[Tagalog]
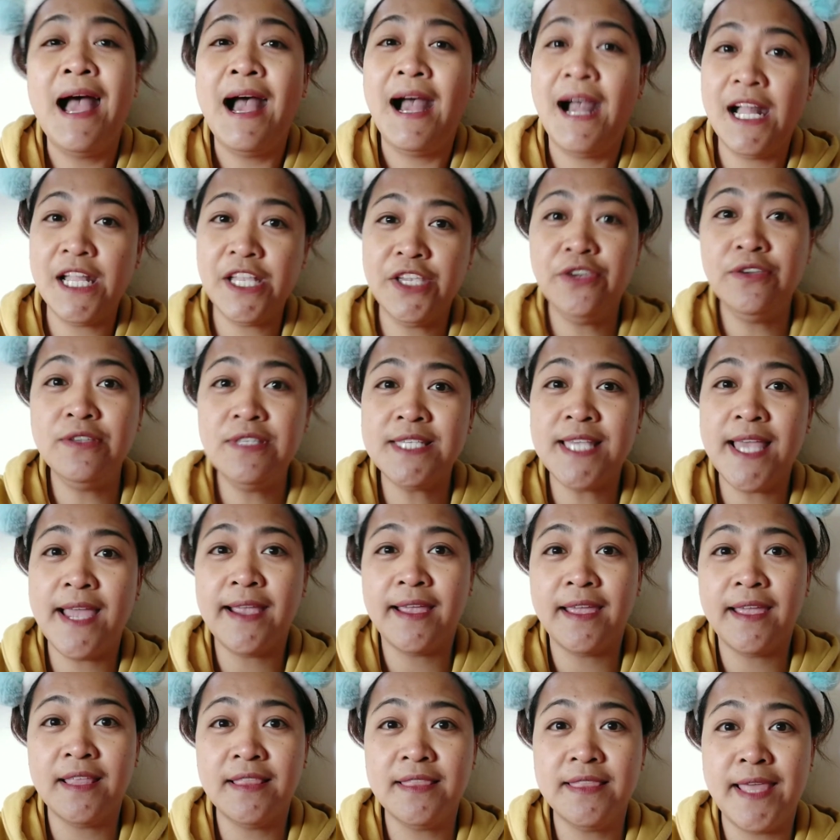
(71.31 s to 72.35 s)
At yung
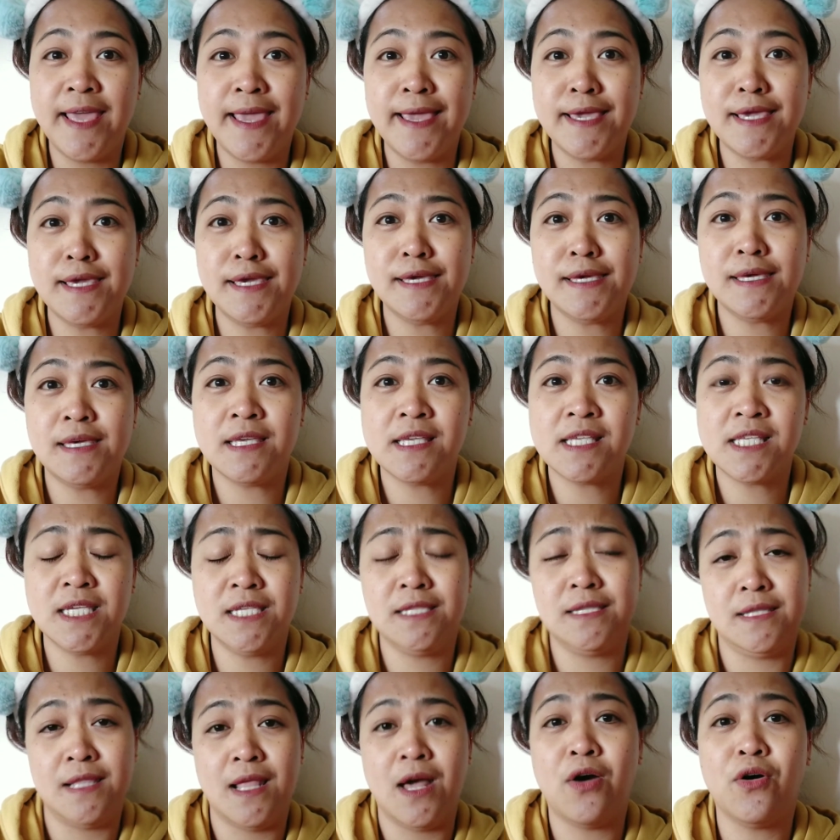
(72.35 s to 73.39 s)
second day is
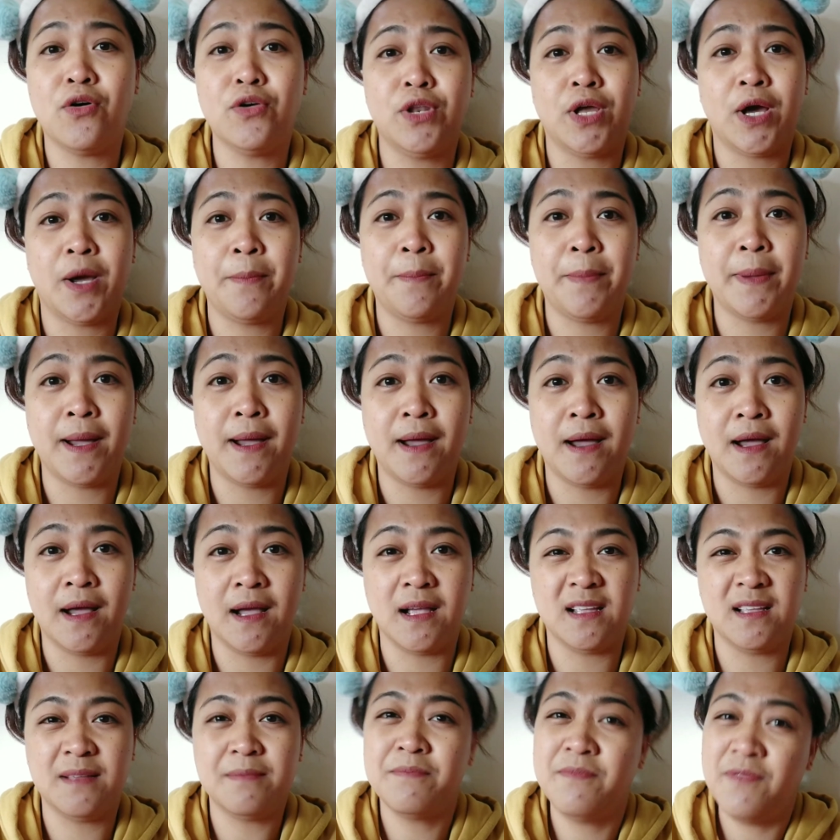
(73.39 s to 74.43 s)
hindi na ako
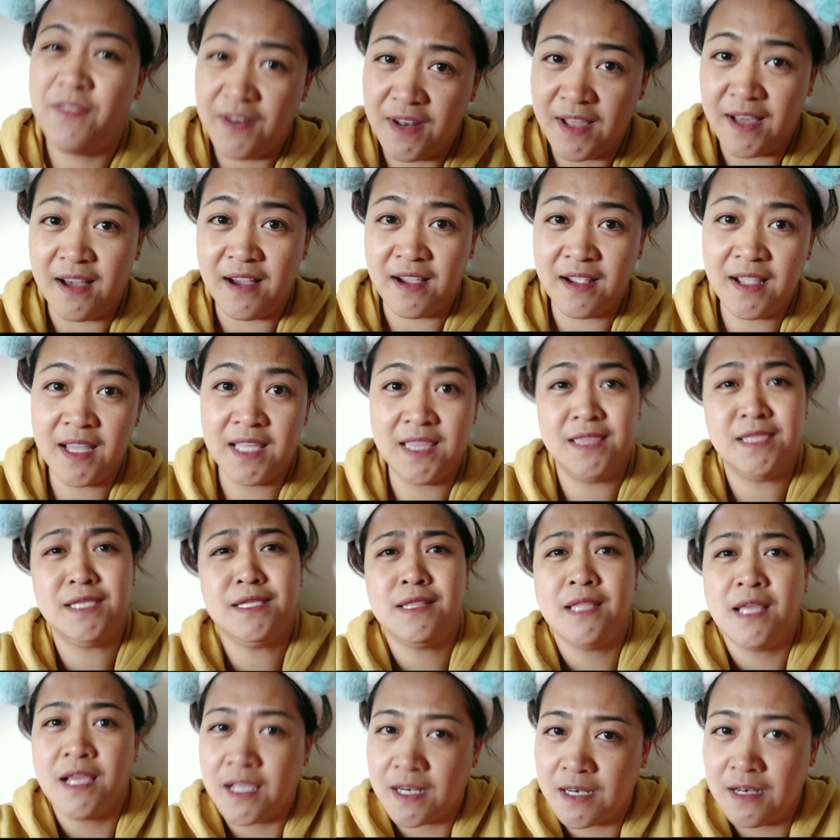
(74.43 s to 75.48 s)
nakapag-vlog at hindi
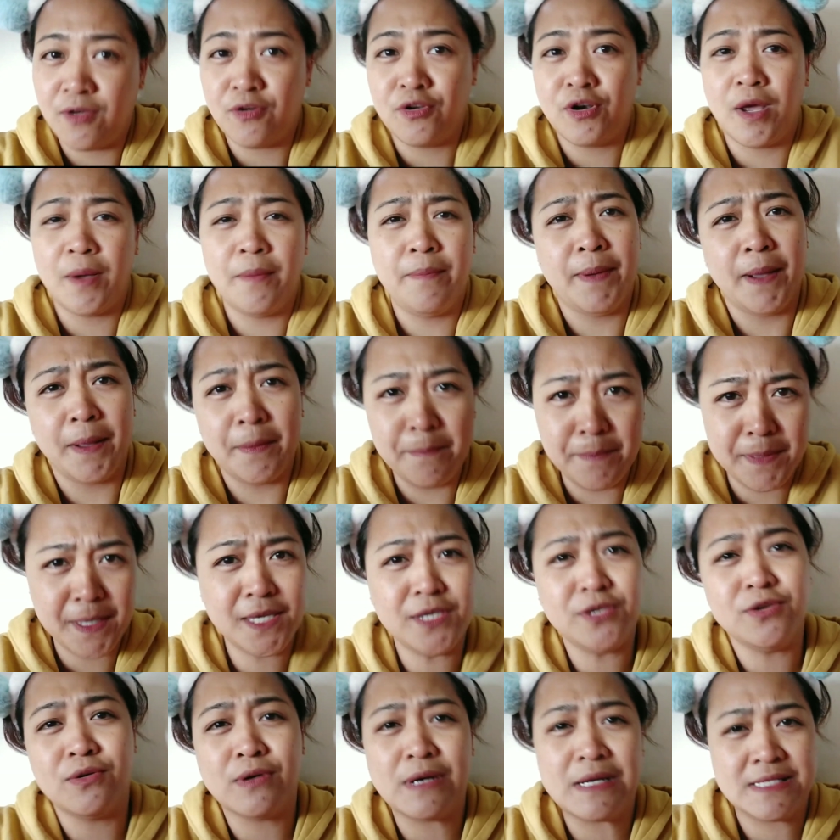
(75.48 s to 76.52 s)
na rin ako
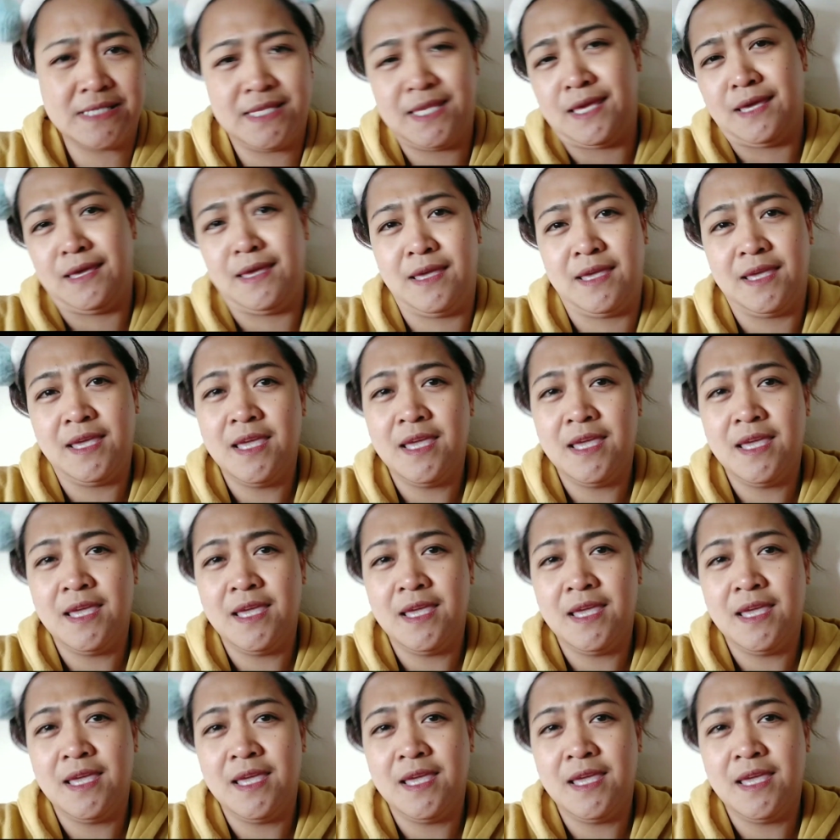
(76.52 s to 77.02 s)
nakapag-video kasi